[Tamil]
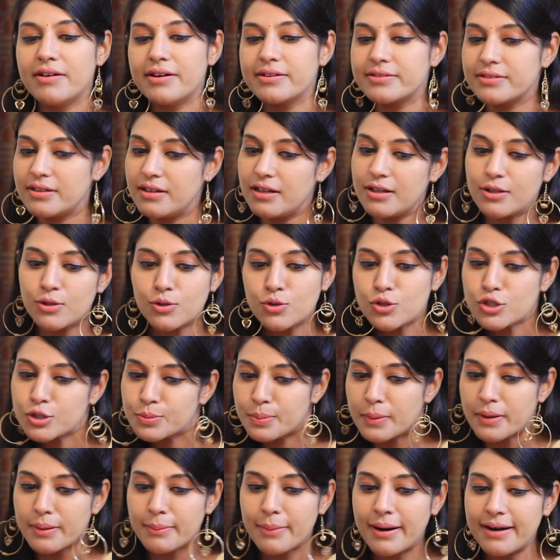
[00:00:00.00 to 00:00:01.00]
வார்த்தைலாம் யூஸ்
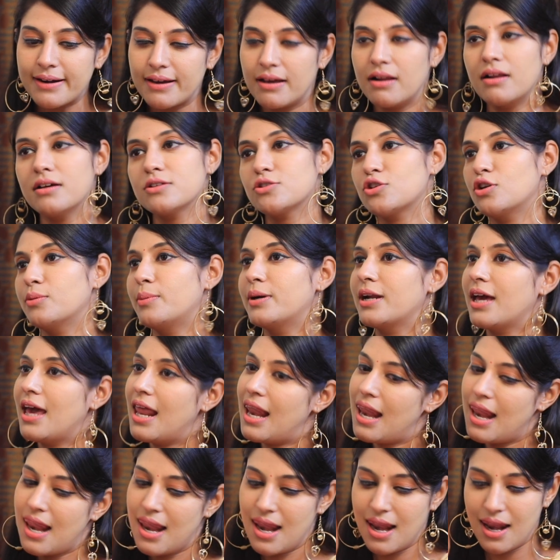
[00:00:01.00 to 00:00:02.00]
பண்ண மாட்டேங்கலாம் சொல்ல மாட்டேன்
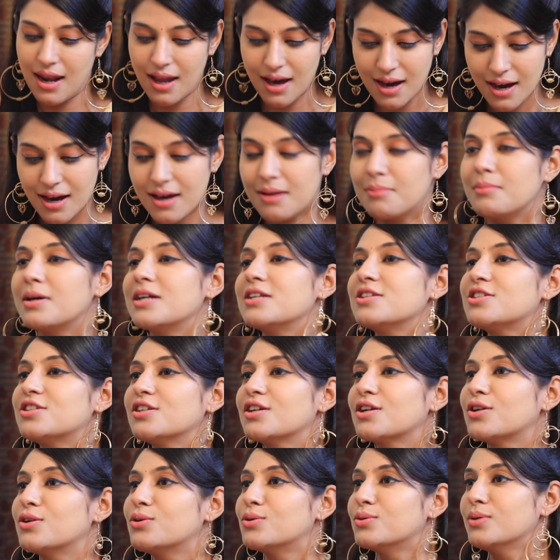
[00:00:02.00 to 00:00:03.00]
எல்லா
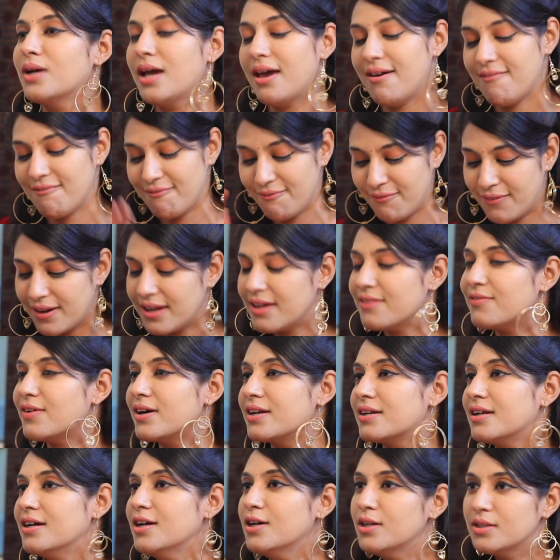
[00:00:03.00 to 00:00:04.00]
மனுஷங்களும் எவ்ரி
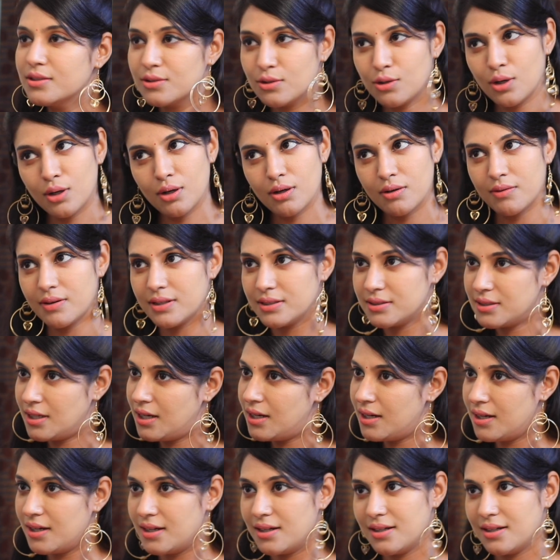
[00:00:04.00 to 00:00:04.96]
ஒன் கோ வந்தா